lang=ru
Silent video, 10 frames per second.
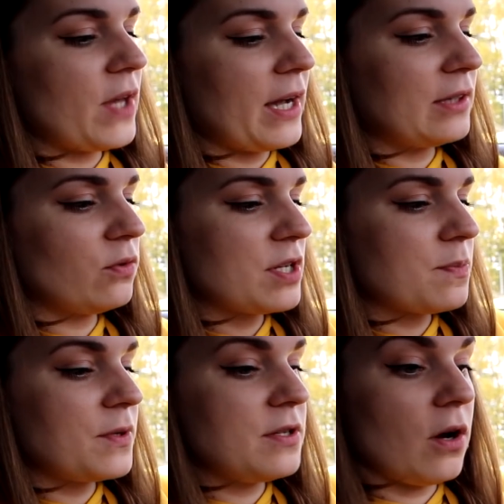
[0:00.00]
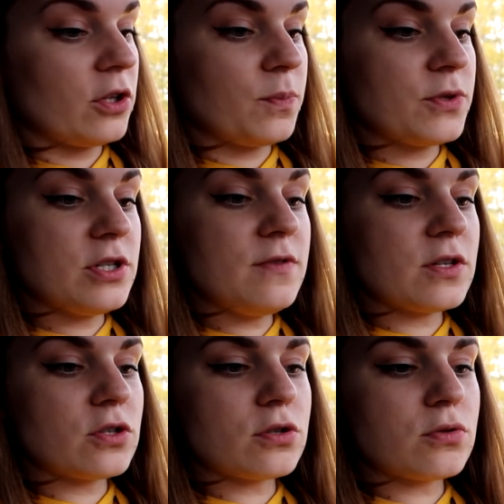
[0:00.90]
Так, это у нас... По... А, это
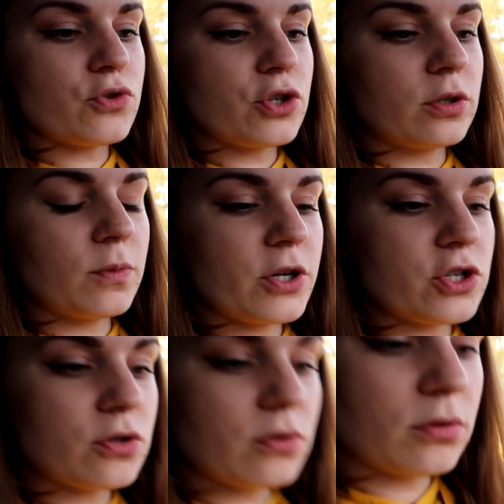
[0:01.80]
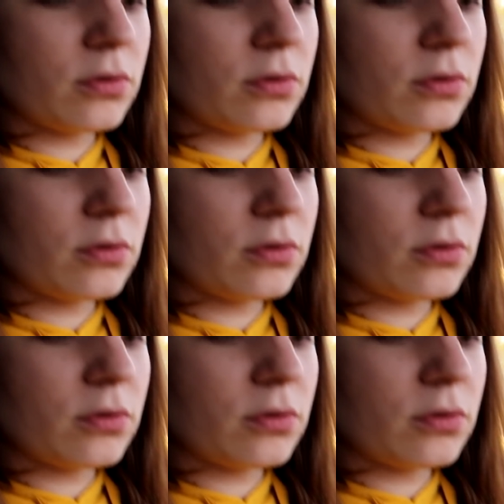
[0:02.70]
по-деревенски. Слушай, это, конечно, ну,